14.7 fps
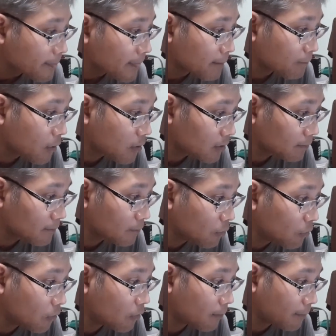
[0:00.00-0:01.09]
พกหมู่
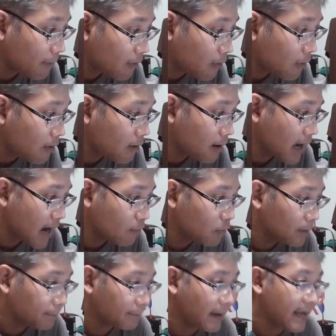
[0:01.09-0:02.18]
พกอาวุธ
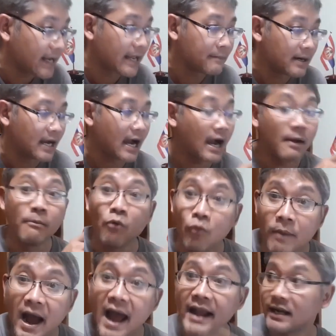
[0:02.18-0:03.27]
ไปในเมืองหมู่
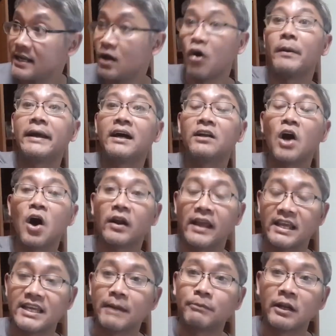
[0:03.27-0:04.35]
บ้านเนี่ยออกไปข้างนอกเนี่ยเห
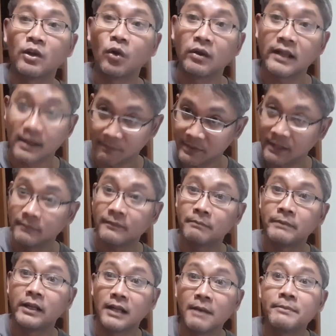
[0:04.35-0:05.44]
ยียบถนนเนี่ย
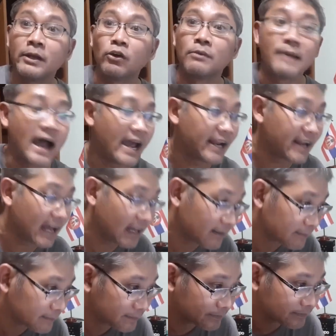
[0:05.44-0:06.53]
เริ่มผิดกฎหมายแล้วนะ
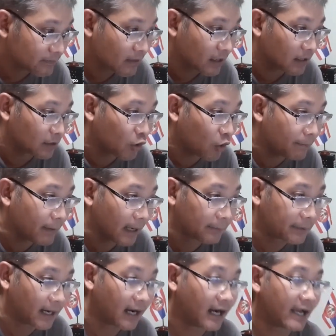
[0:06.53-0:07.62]
โดยเปิดเผ
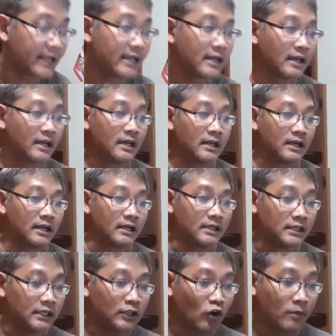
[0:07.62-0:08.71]
ย หรือ
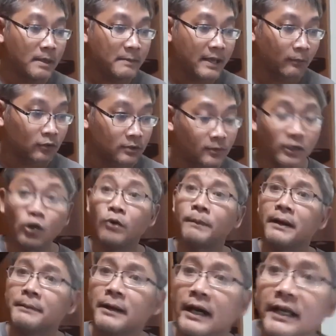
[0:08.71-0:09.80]
โดยไม่มีโดยเปิด
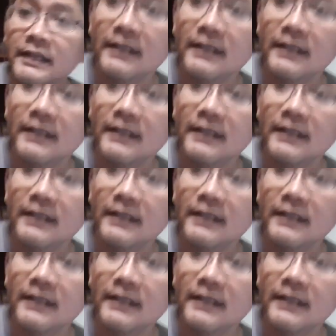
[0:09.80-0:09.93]
เผยคือ